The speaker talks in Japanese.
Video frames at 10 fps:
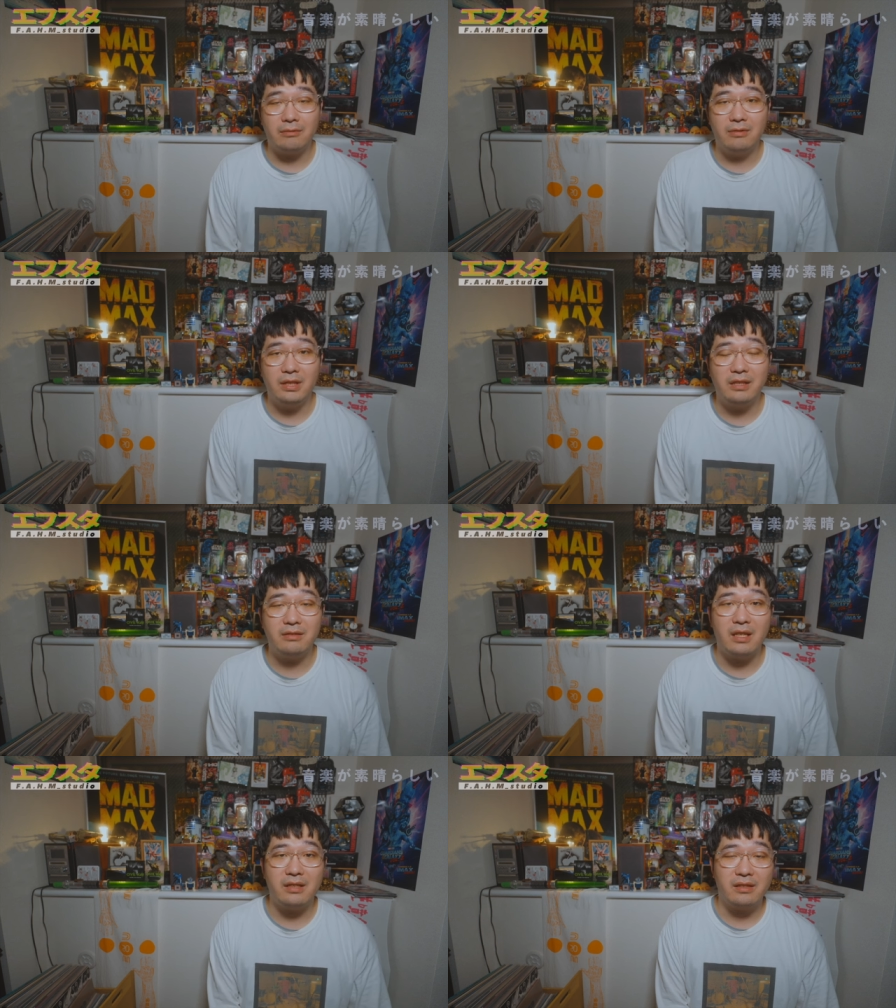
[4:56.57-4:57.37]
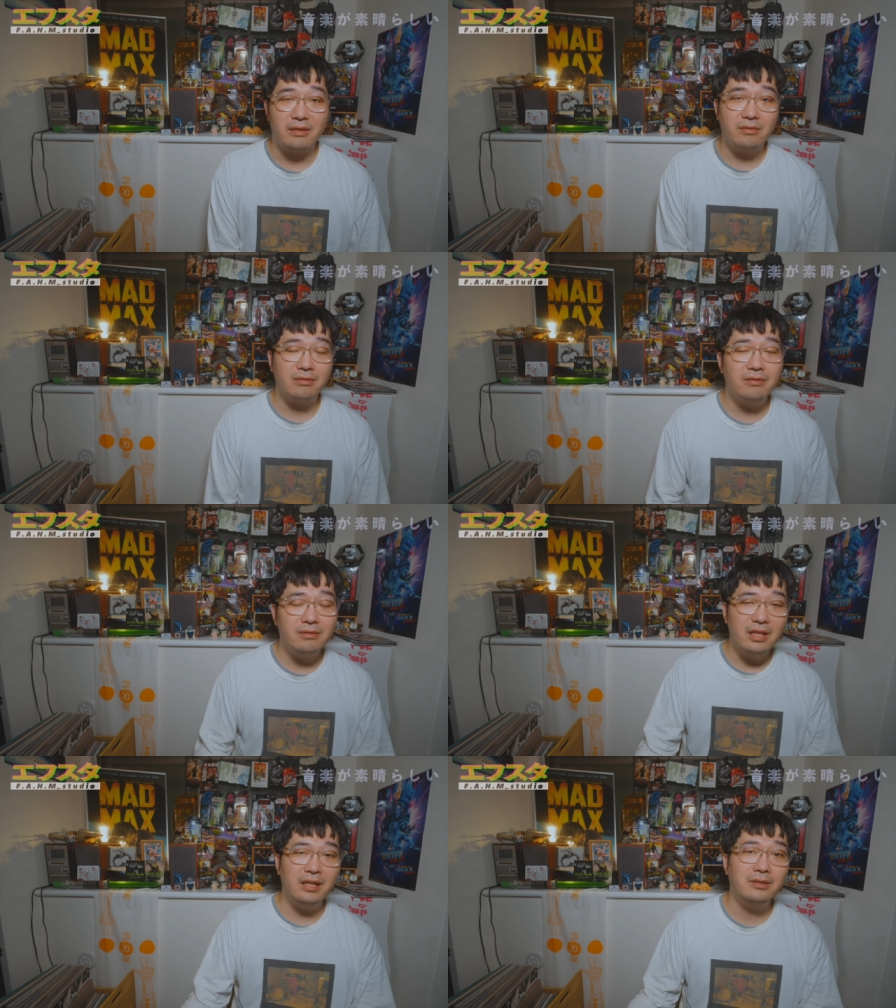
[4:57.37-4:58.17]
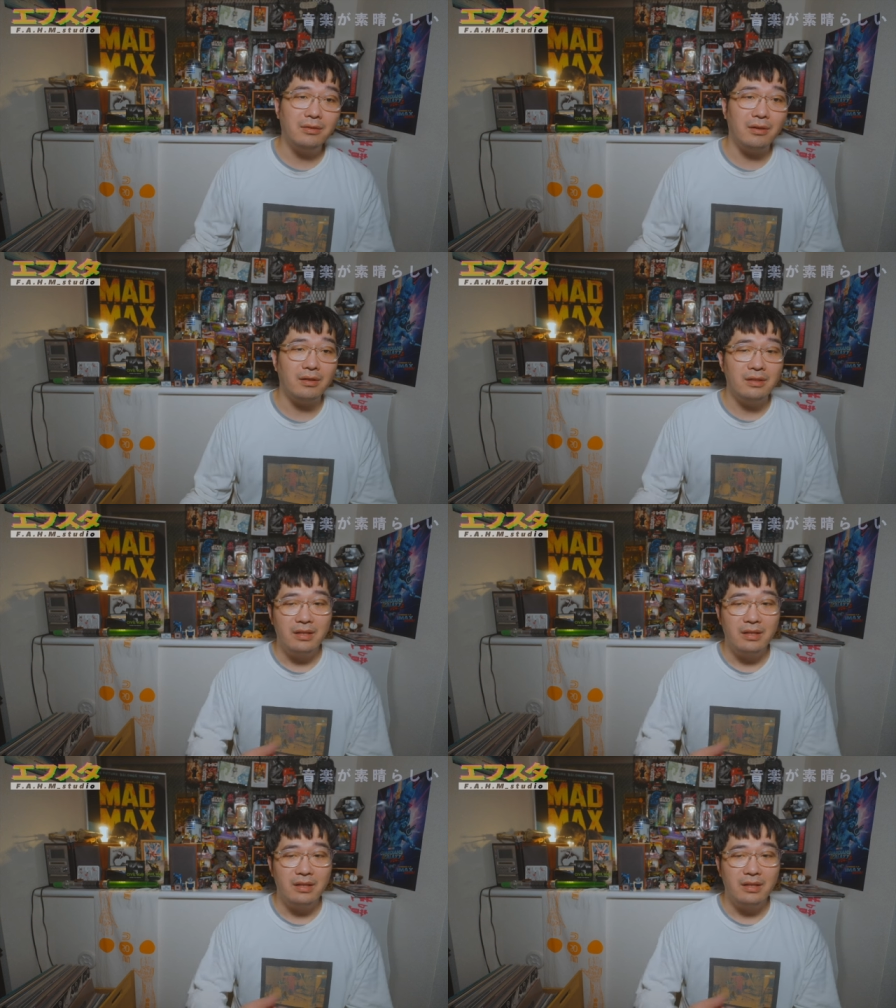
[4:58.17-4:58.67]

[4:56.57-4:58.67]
ところに行くじゃないですかそこに行くと、